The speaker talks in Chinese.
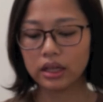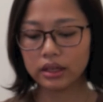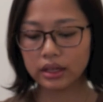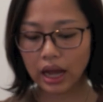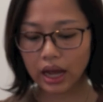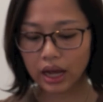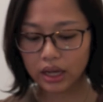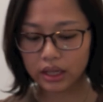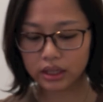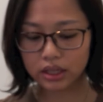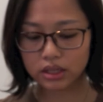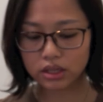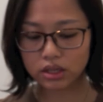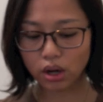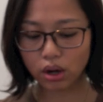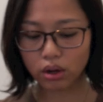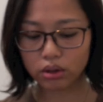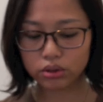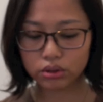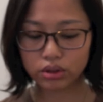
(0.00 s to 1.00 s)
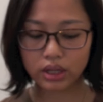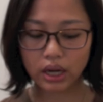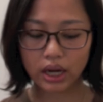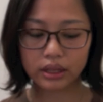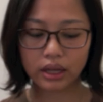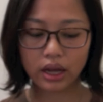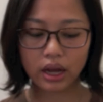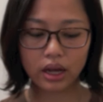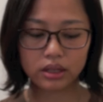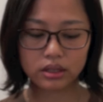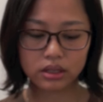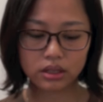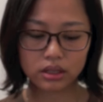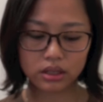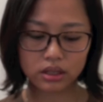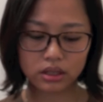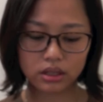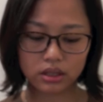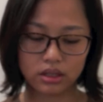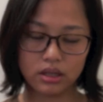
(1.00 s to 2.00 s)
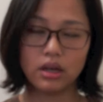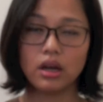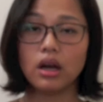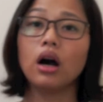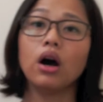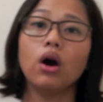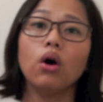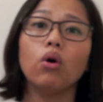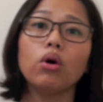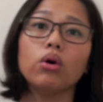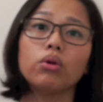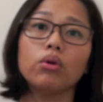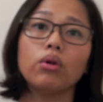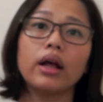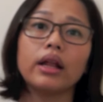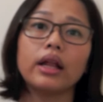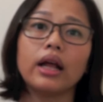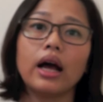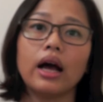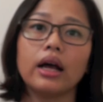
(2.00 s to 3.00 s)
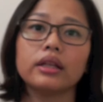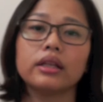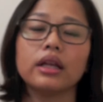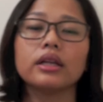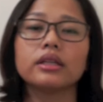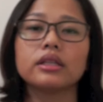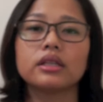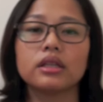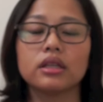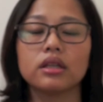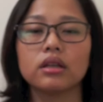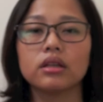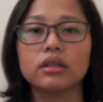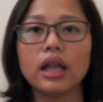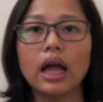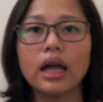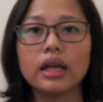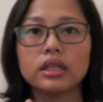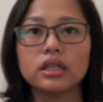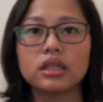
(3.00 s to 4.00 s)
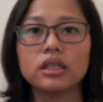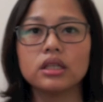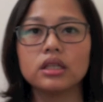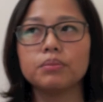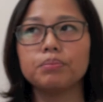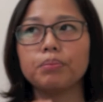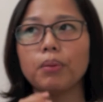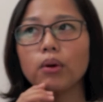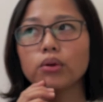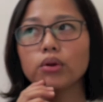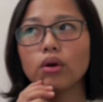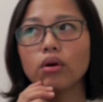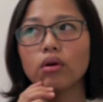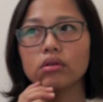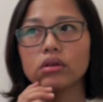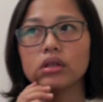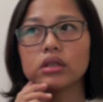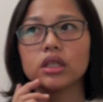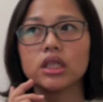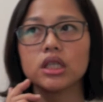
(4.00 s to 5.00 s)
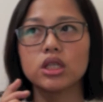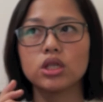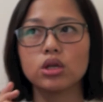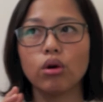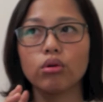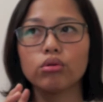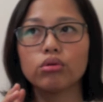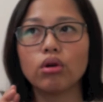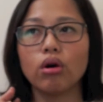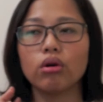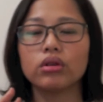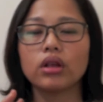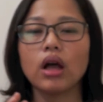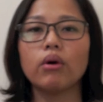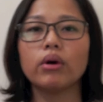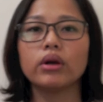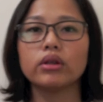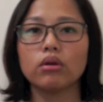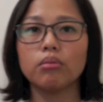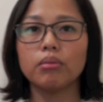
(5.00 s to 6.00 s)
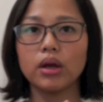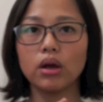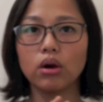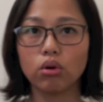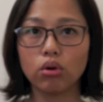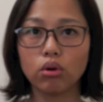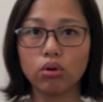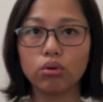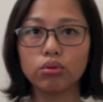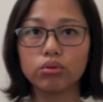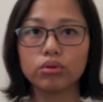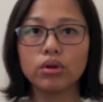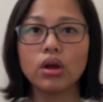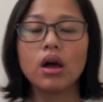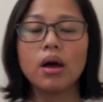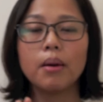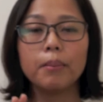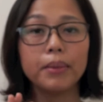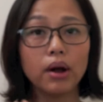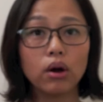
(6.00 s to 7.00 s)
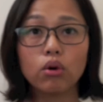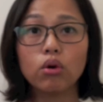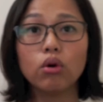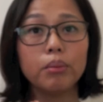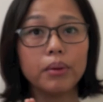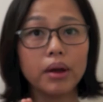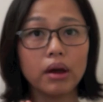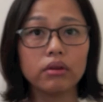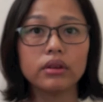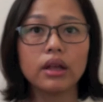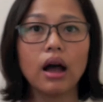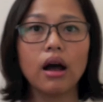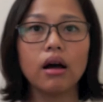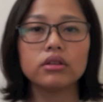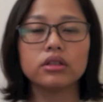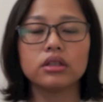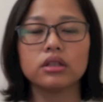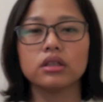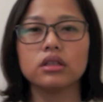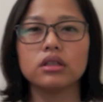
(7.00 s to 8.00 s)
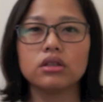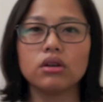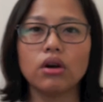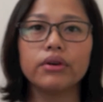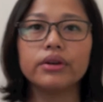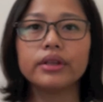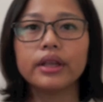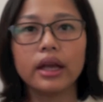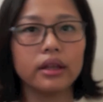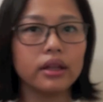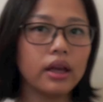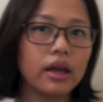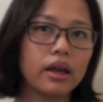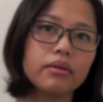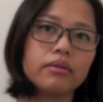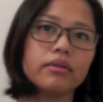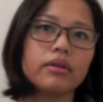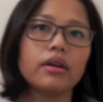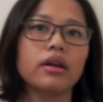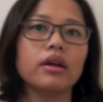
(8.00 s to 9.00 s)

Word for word: 那那时候去看当然是很混乱啊，但但是 Bonnie 是从头到尾都没有哭，没有哭没有闹，只是有一点点，